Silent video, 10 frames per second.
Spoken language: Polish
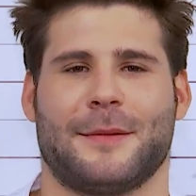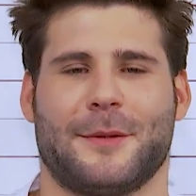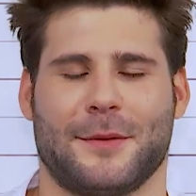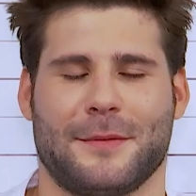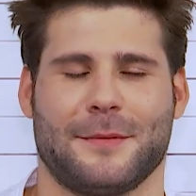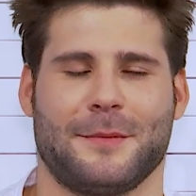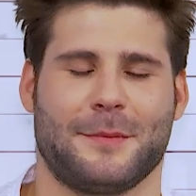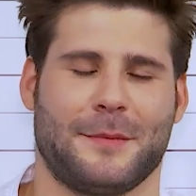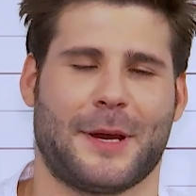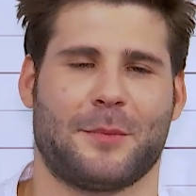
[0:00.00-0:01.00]
No,
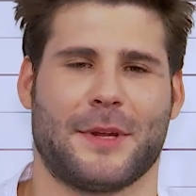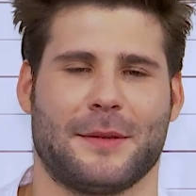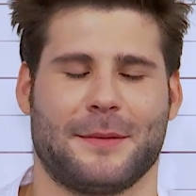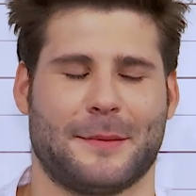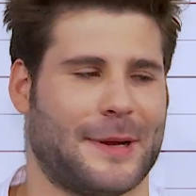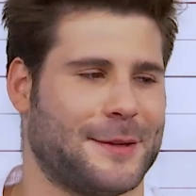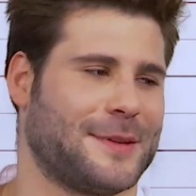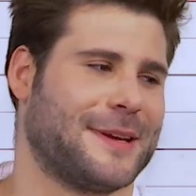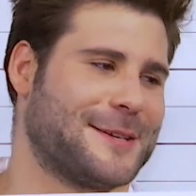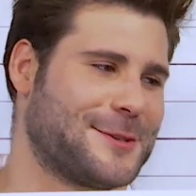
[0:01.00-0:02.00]
jak...
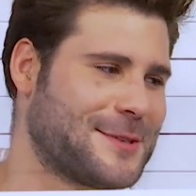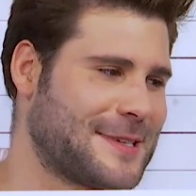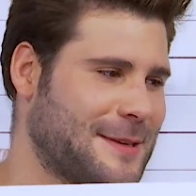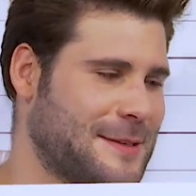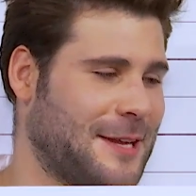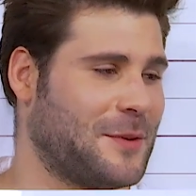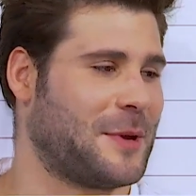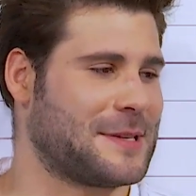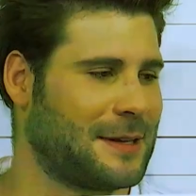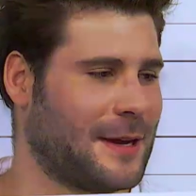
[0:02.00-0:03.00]
A Jezus,
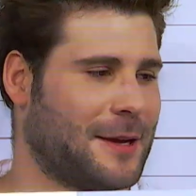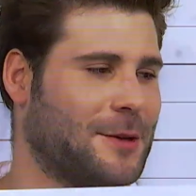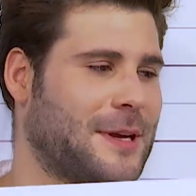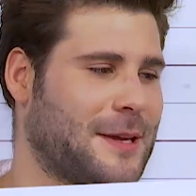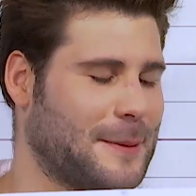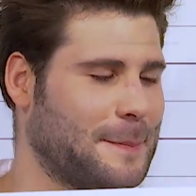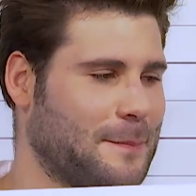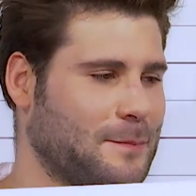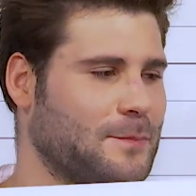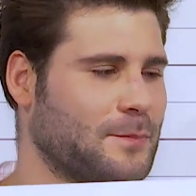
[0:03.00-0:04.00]
zjadłem raz jajko takie.
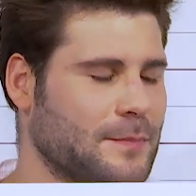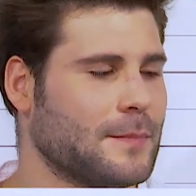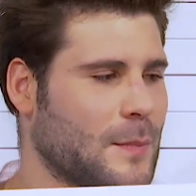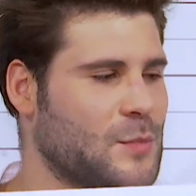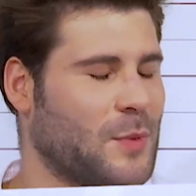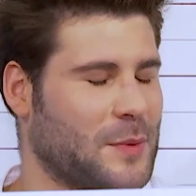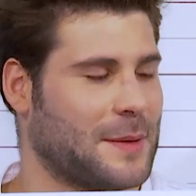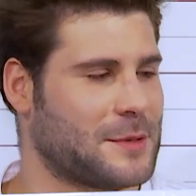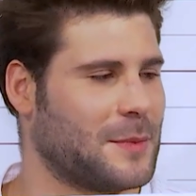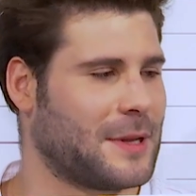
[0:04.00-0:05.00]

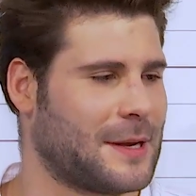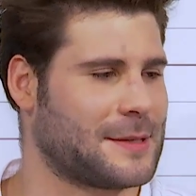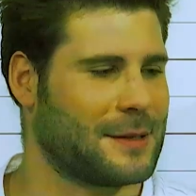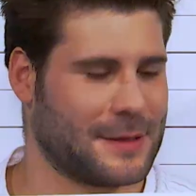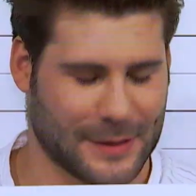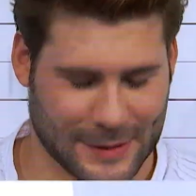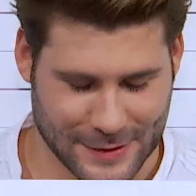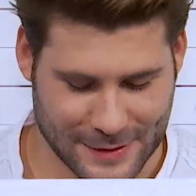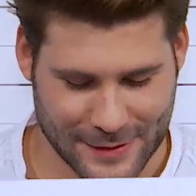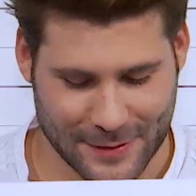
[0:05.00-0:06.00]
Przypomniałem sobie teraz, e,
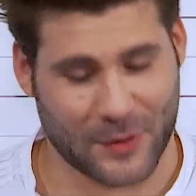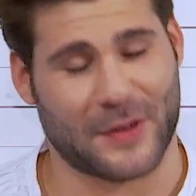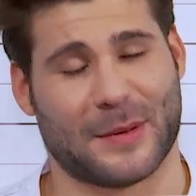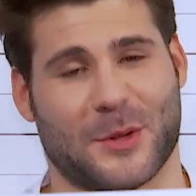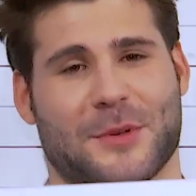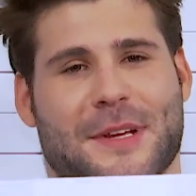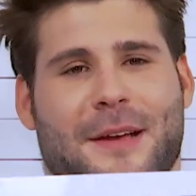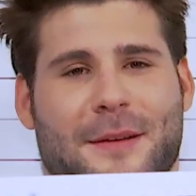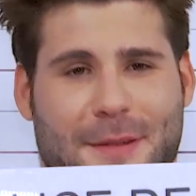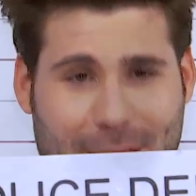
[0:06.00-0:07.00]
powiem wam to poza, e,
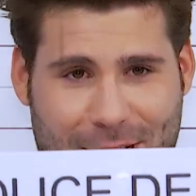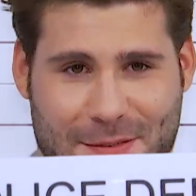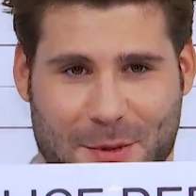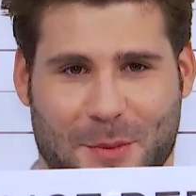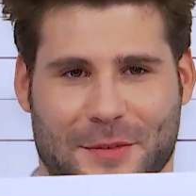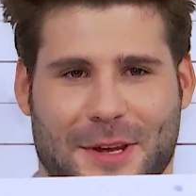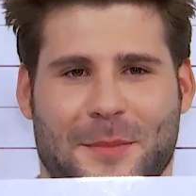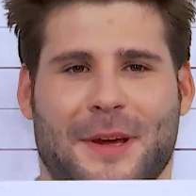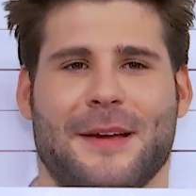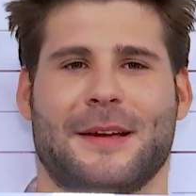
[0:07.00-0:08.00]
teraz wam to
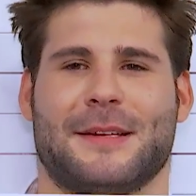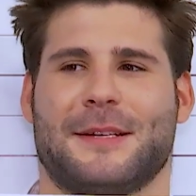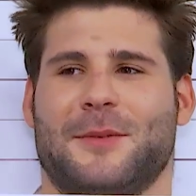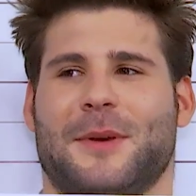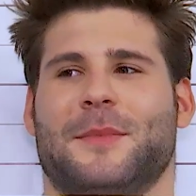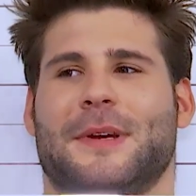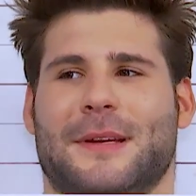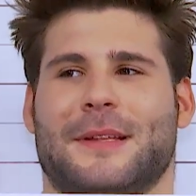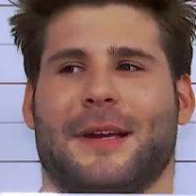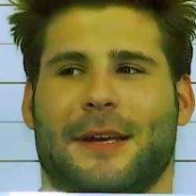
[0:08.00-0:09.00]
powiem. Zjadłem
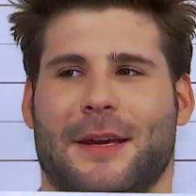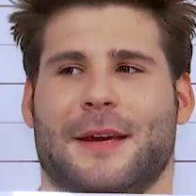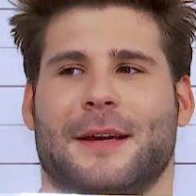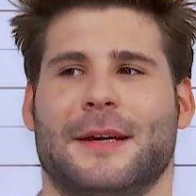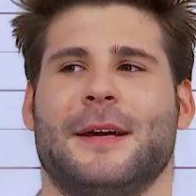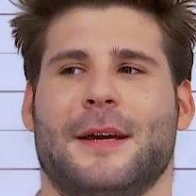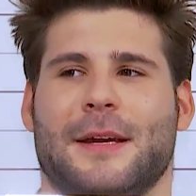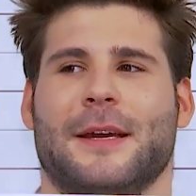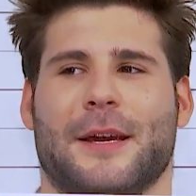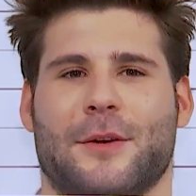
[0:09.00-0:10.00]
e, takie
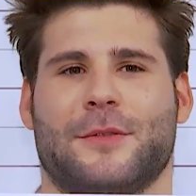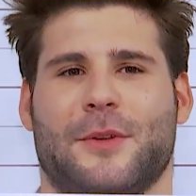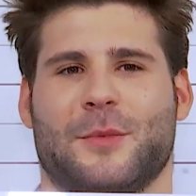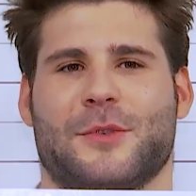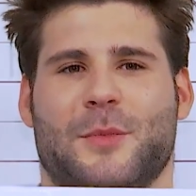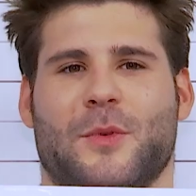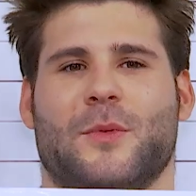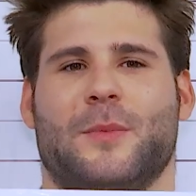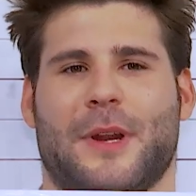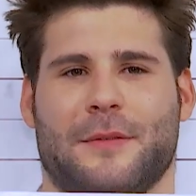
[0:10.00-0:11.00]
jajko, w którym już
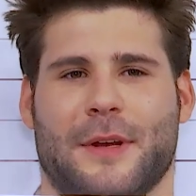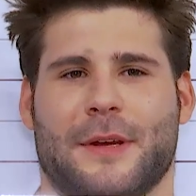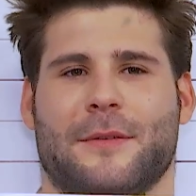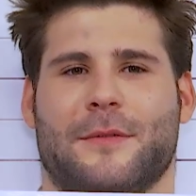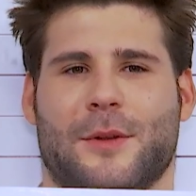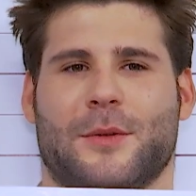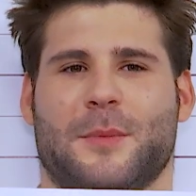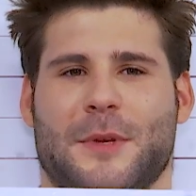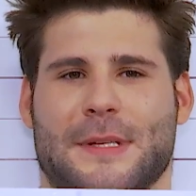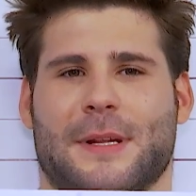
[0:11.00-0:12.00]
był prawie
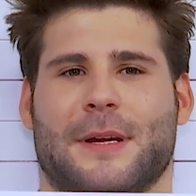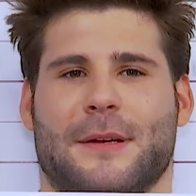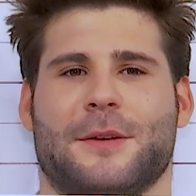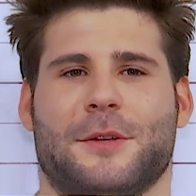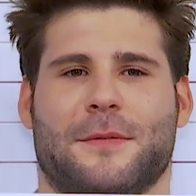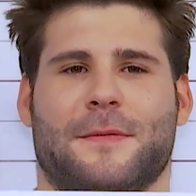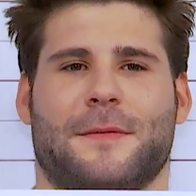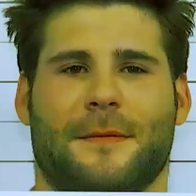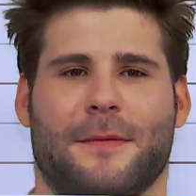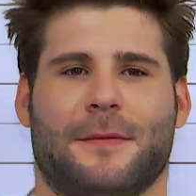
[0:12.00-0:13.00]
wykluty pisklak. To się,
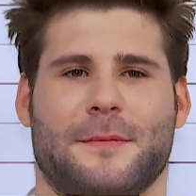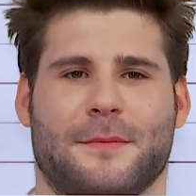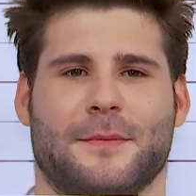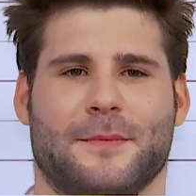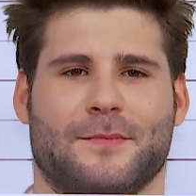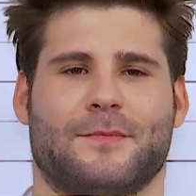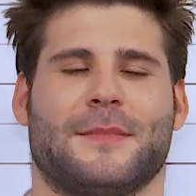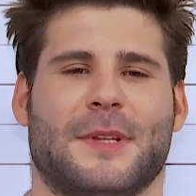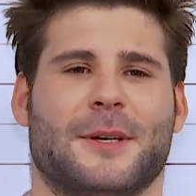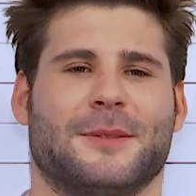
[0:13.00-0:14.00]
mm,
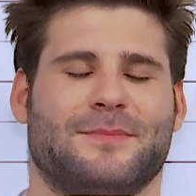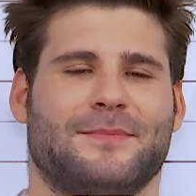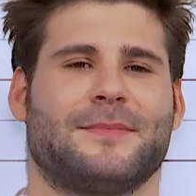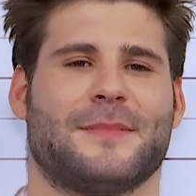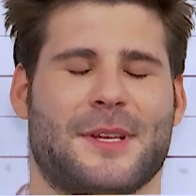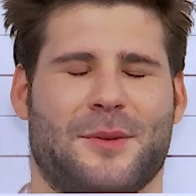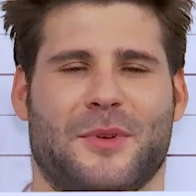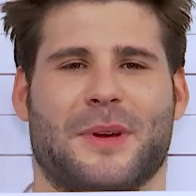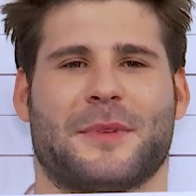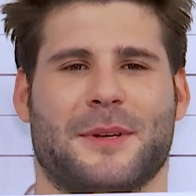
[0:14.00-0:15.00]
no,
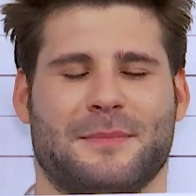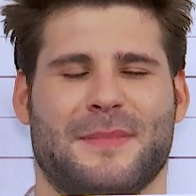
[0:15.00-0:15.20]
robiłem to.